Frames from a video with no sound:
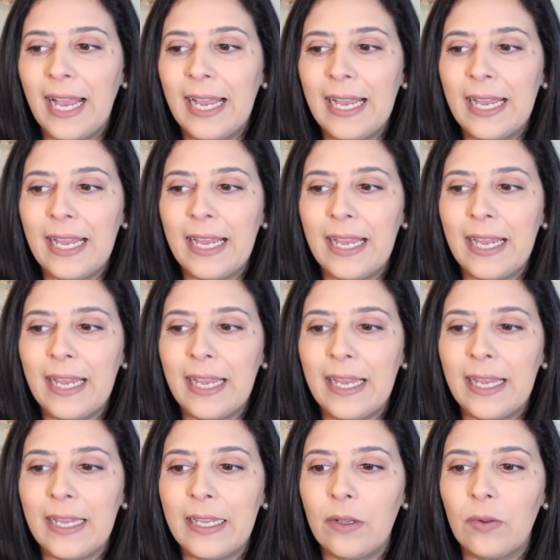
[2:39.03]

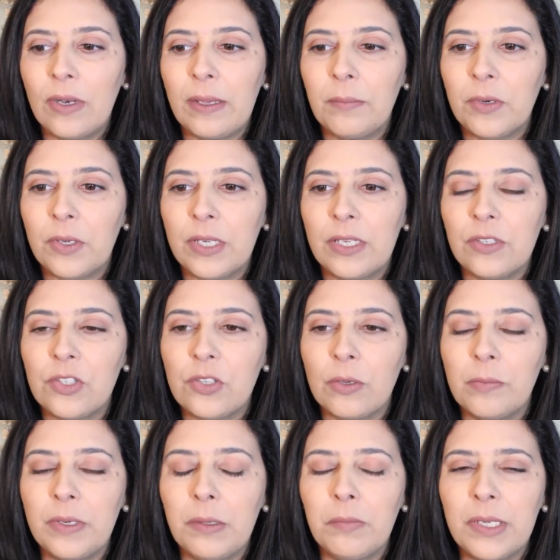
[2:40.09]
É, eu lembro que
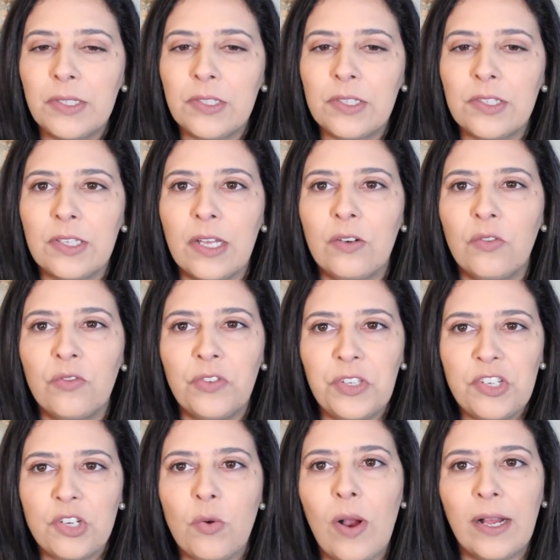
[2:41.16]
sobremesas eram
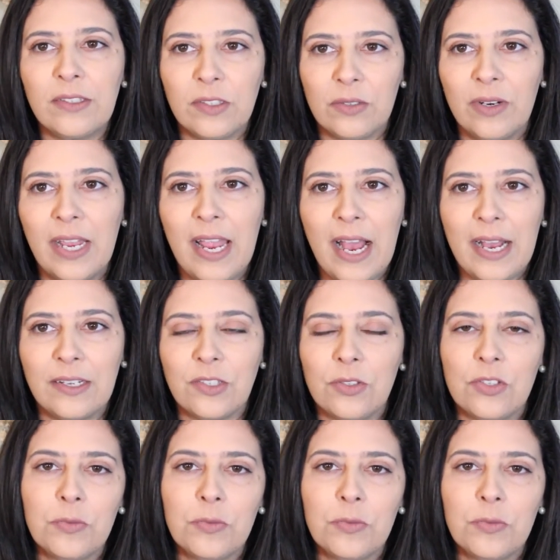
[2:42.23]
24 reais.